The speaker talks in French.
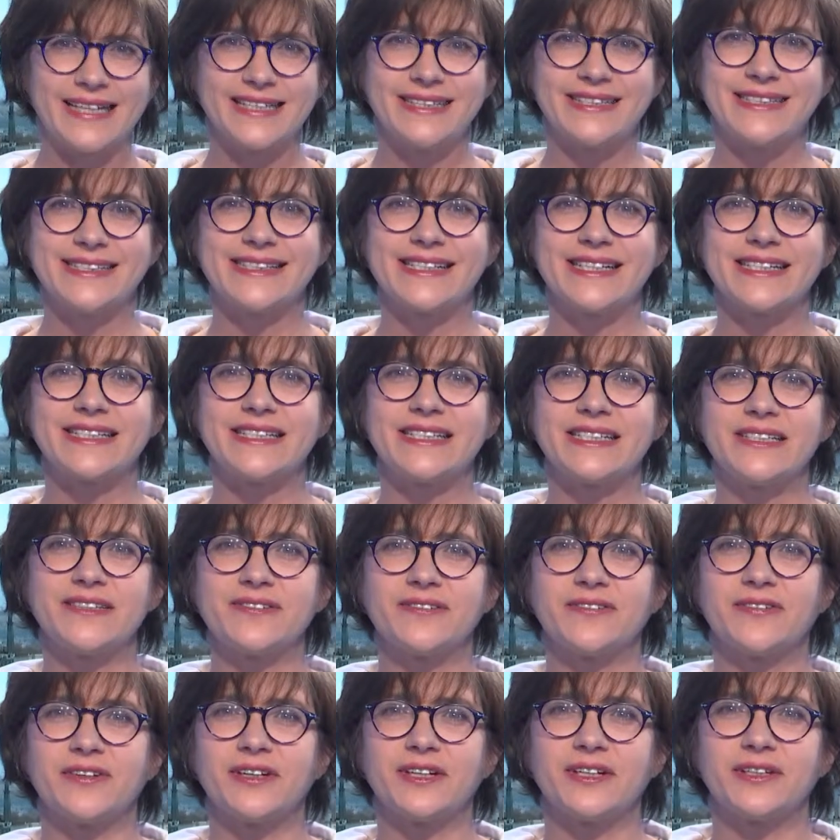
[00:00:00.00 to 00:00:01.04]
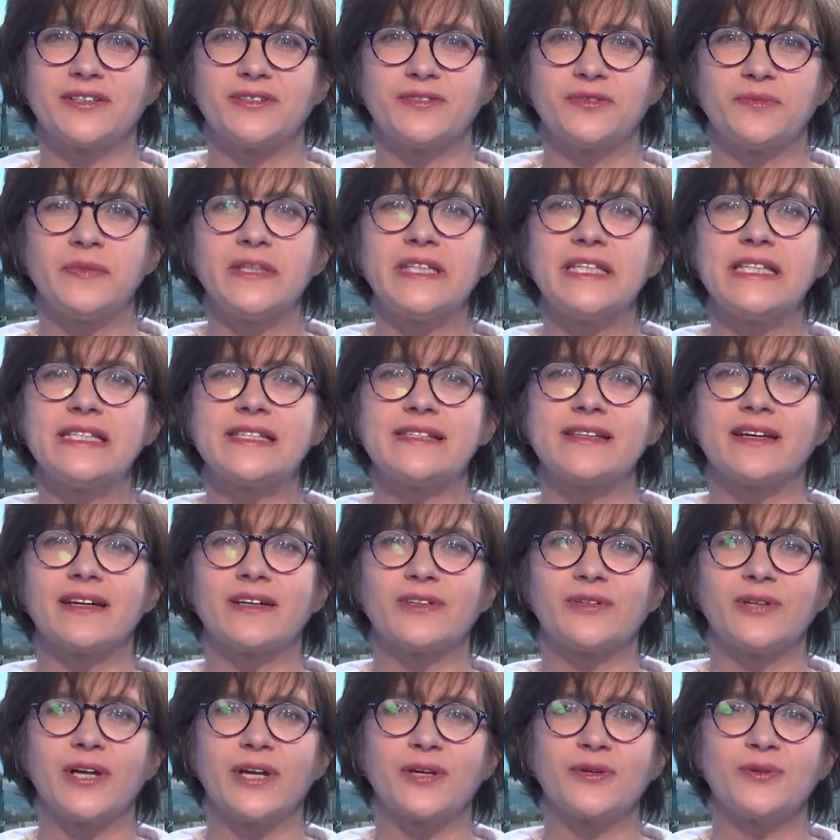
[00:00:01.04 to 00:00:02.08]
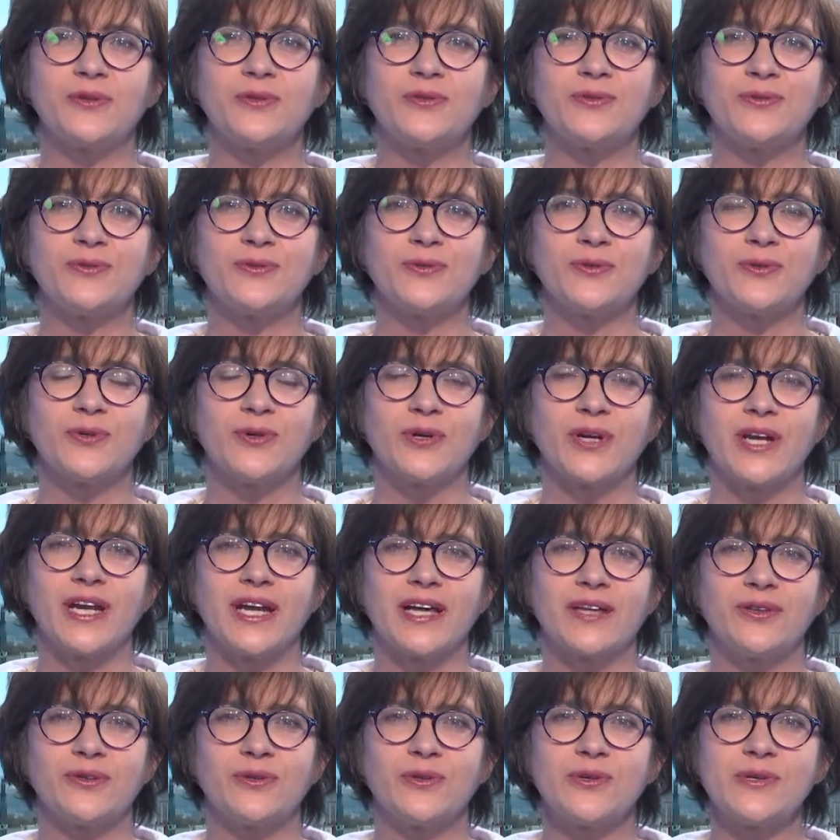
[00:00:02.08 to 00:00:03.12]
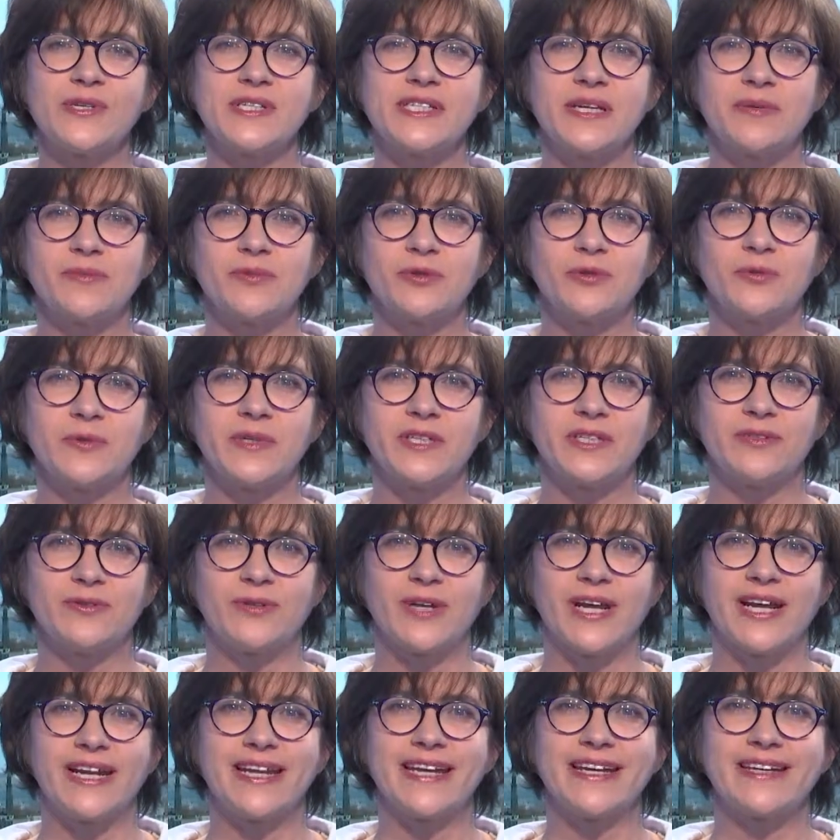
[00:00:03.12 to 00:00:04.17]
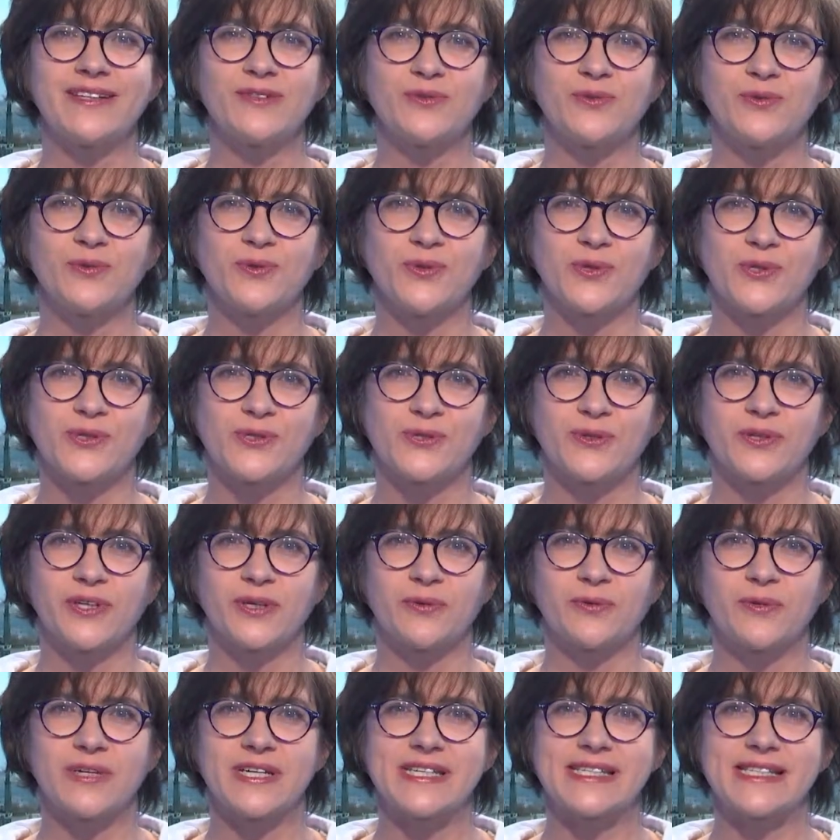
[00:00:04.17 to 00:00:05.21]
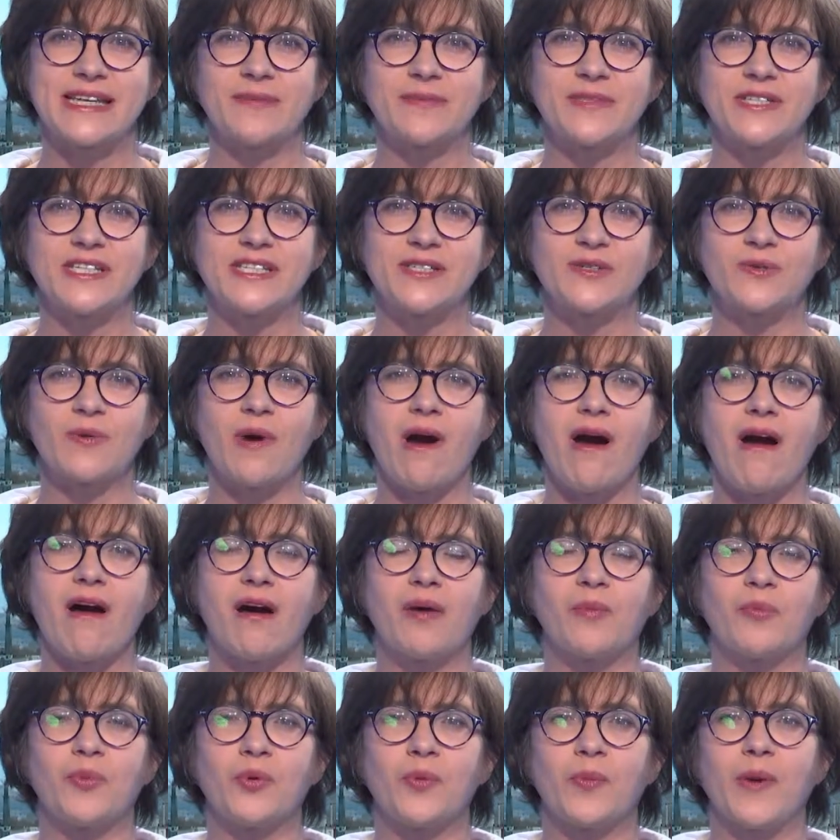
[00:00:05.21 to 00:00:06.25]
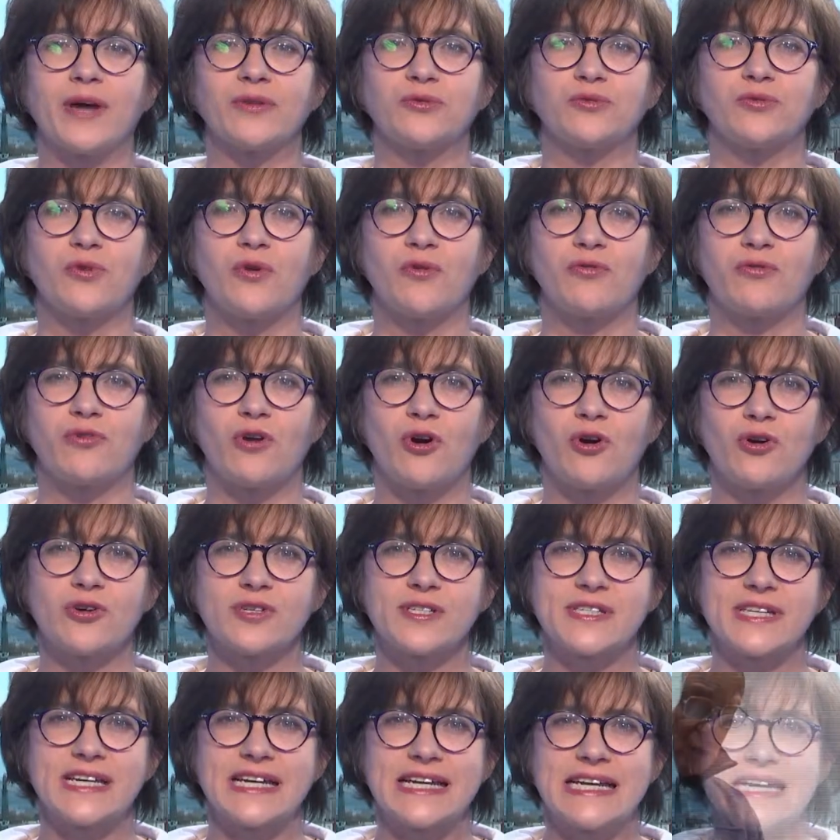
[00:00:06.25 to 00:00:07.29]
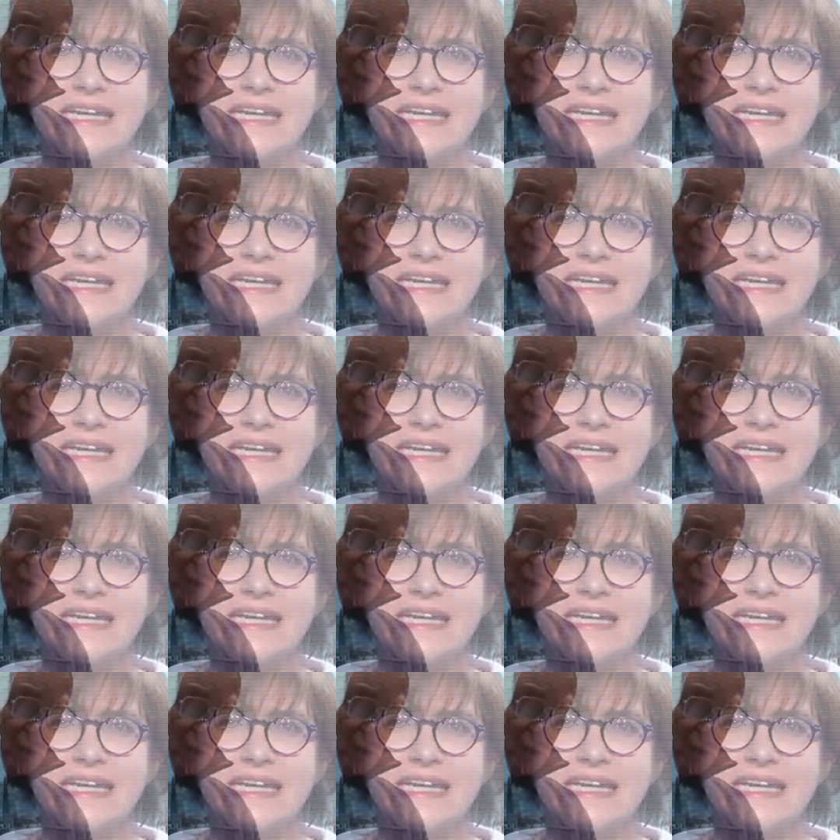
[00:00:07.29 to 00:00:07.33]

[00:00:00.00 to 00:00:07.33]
l'initiative euh, du ministère de la Culture, la deuxième nuit de la lecture se déroulait samedi soir un peu partout en France.